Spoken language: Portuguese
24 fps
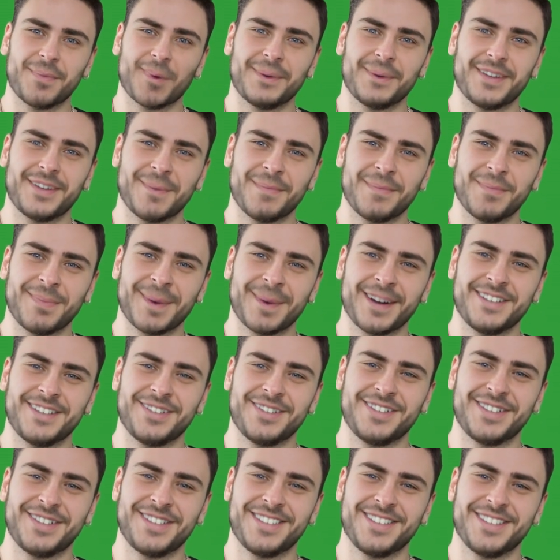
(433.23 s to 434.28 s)
Qual
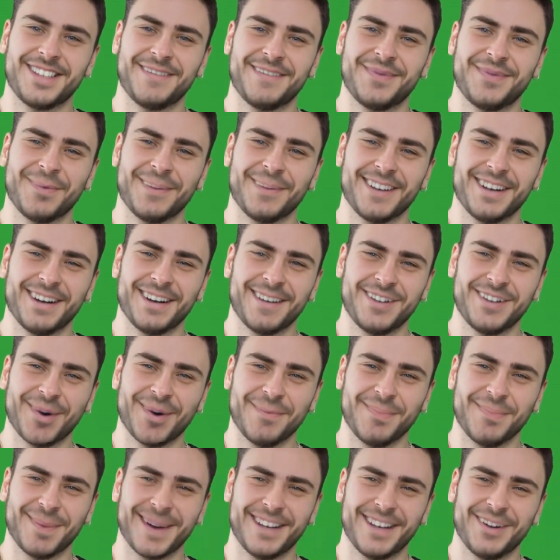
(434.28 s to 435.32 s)
dessas tupias você
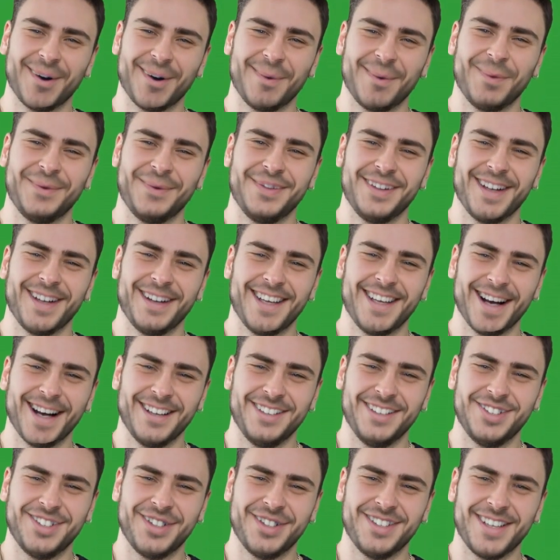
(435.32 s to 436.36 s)
escolheria para o seu
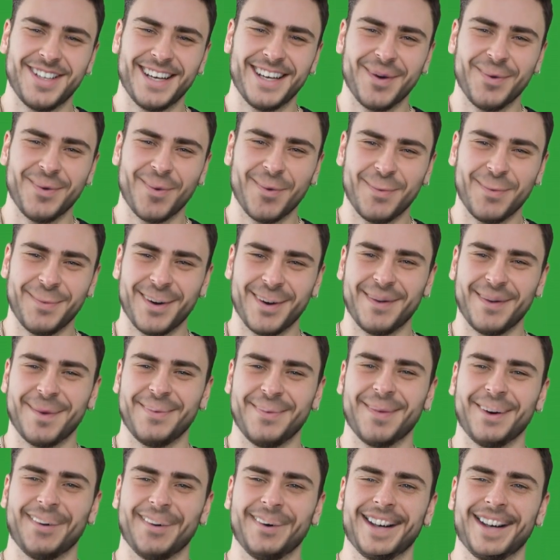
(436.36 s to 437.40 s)
trabalho?
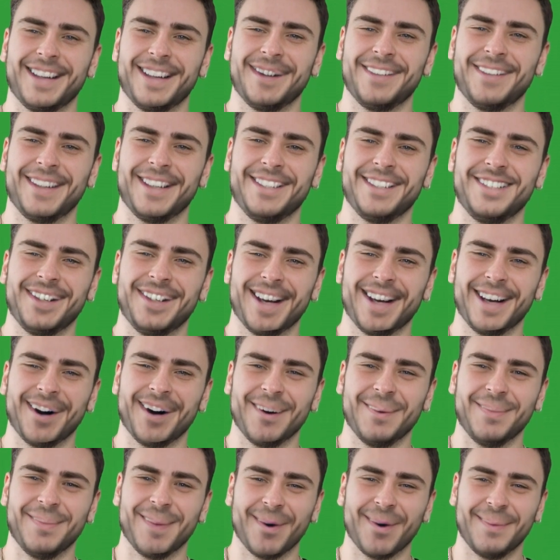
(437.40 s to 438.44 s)
Deixe sua
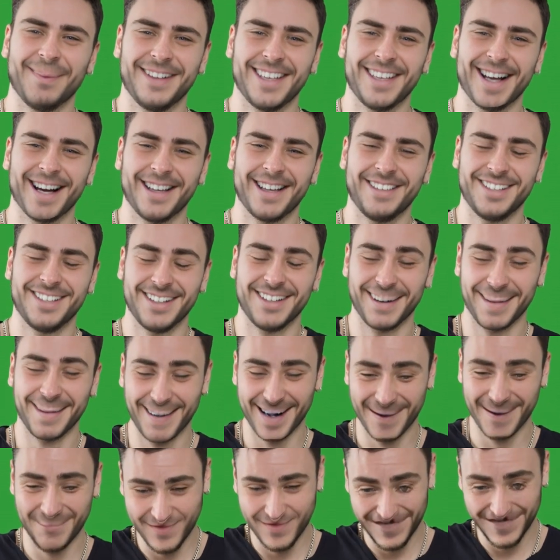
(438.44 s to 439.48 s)
opinião nos
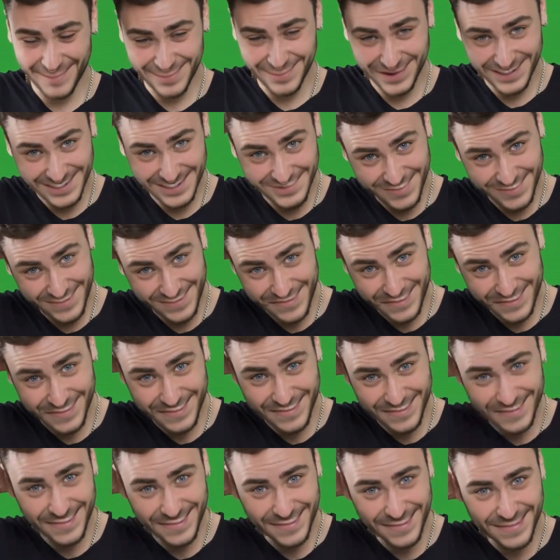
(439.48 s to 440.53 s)
comentários.
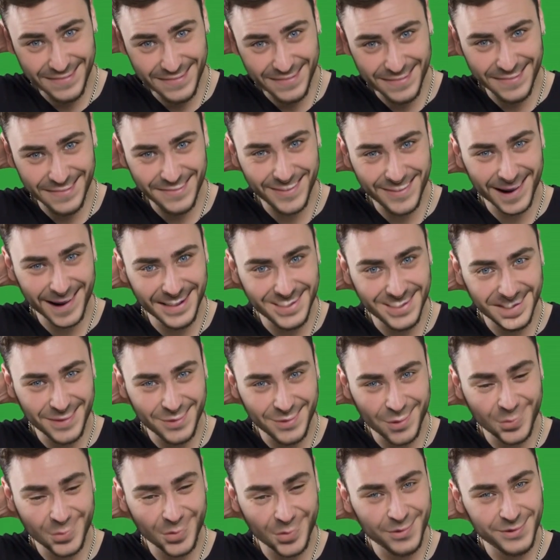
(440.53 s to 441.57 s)
Se você
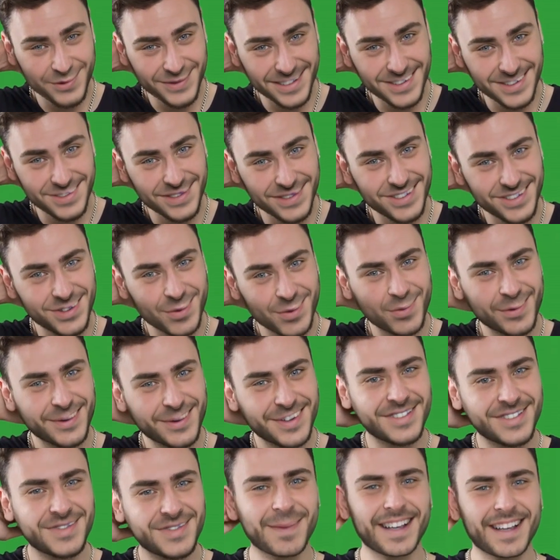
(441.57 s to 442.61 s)
curte o conteúdo e
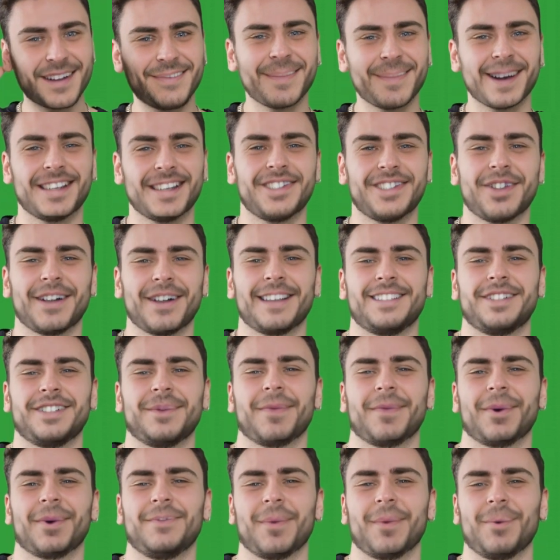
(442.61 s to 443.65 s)
deseja acompanhar os
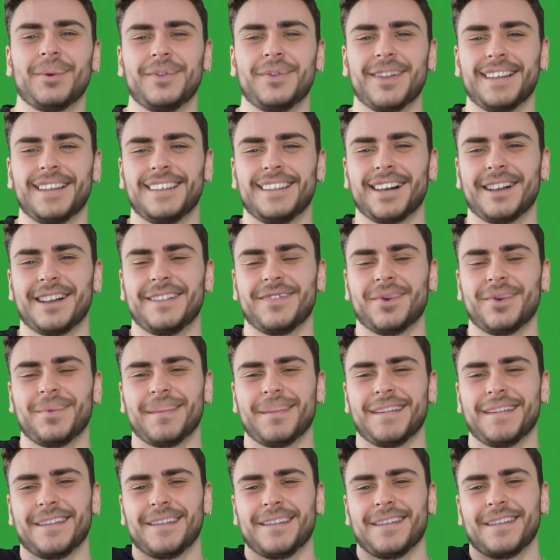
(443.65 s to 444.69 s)
melhores produtos do
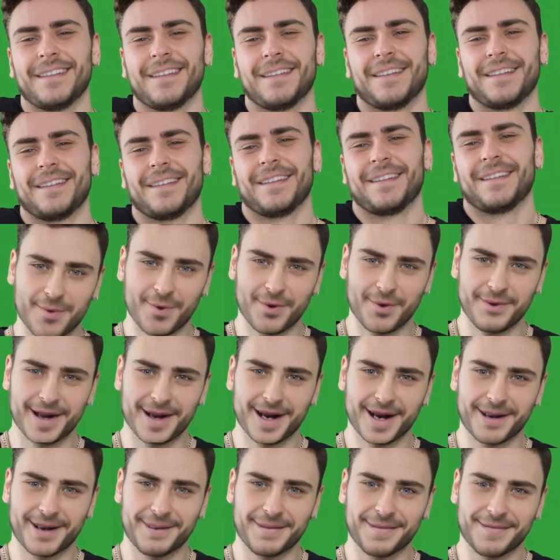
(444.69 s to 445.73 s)
mercado,
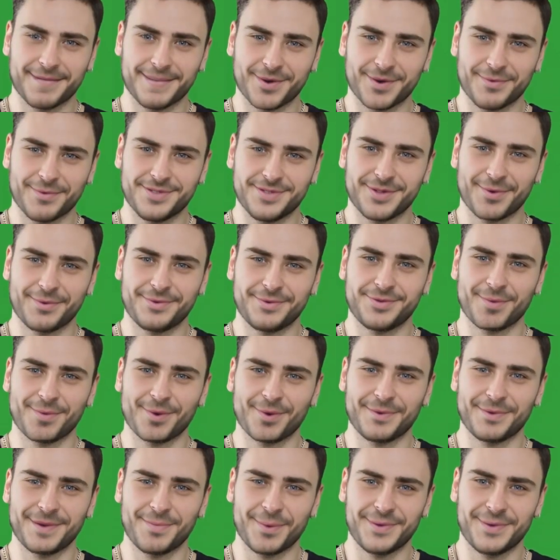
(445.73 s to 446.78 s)
inscreva-se no canal,
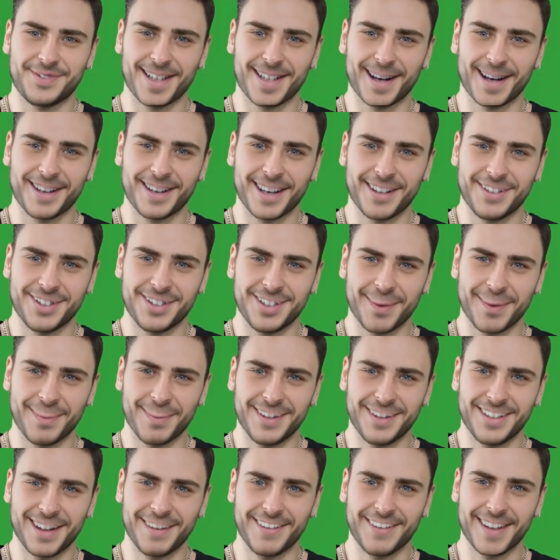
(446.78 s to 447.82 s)
ative o
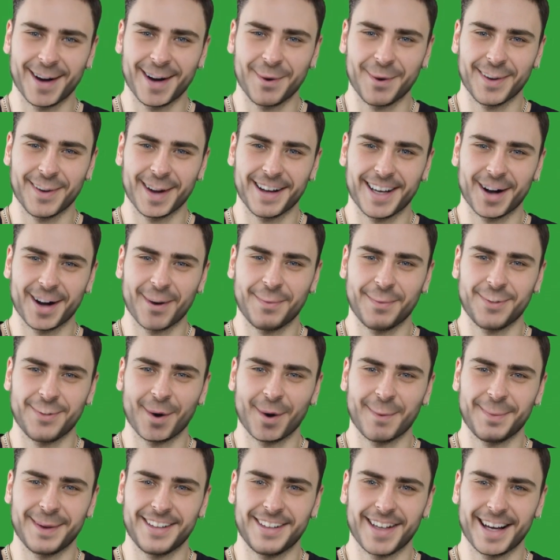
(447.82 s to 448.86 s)
sininho de notificações
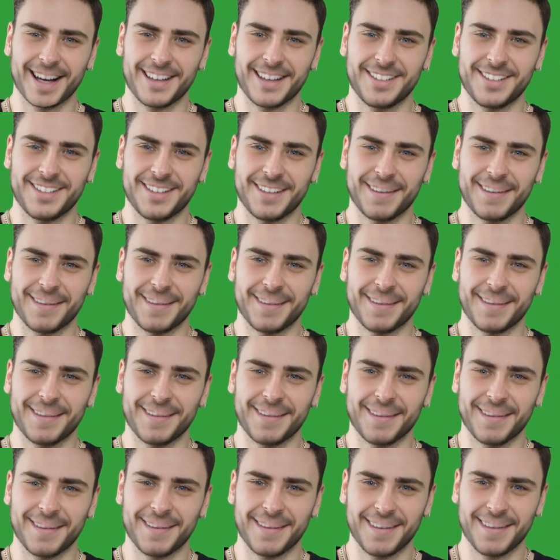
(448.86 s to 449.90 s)
e não perca nossos
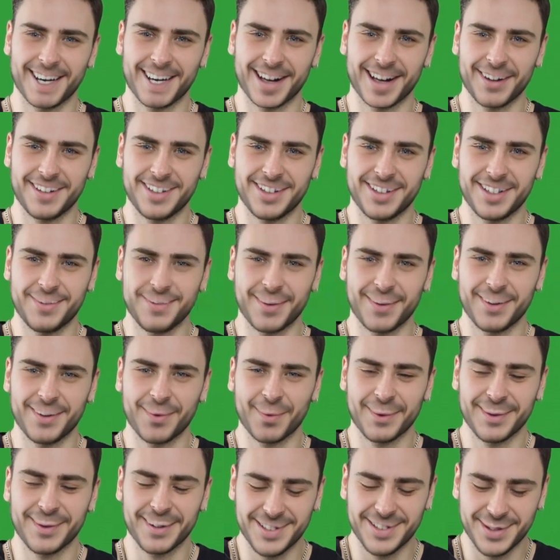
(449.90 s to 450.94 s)
próximos vídeos.
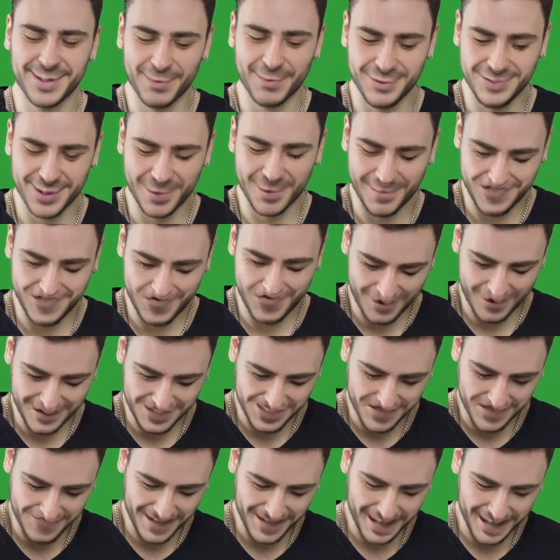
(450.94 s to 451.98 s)

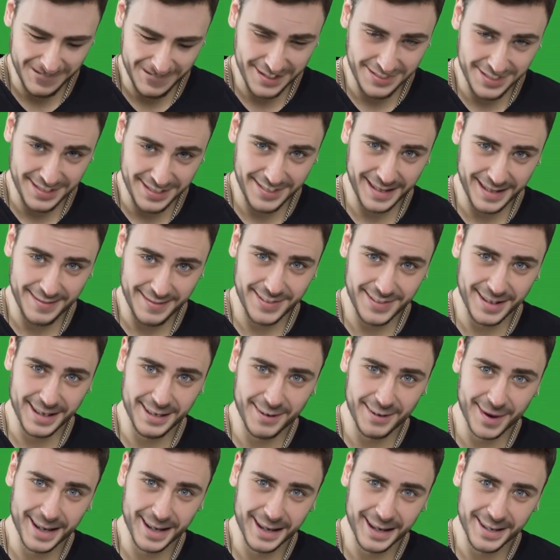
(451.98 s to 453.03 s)
Agradecemos a
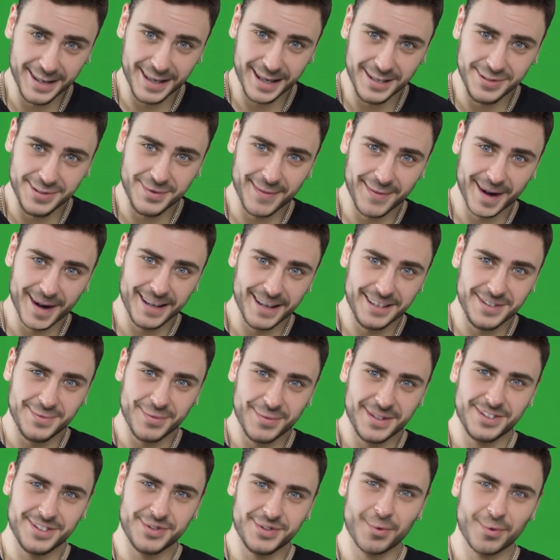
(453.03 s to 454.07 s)
todos por fazerem
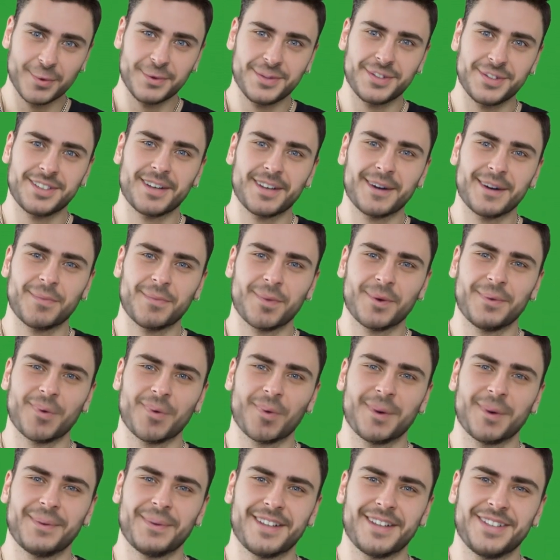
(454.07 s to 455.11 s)
parte do nosso canal
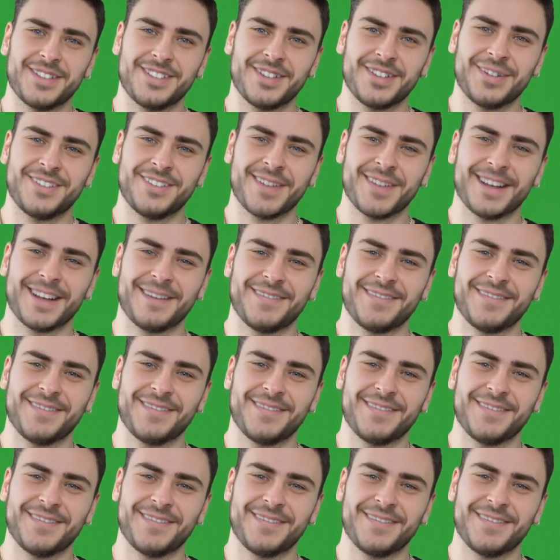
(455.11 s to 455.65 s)
Top 10.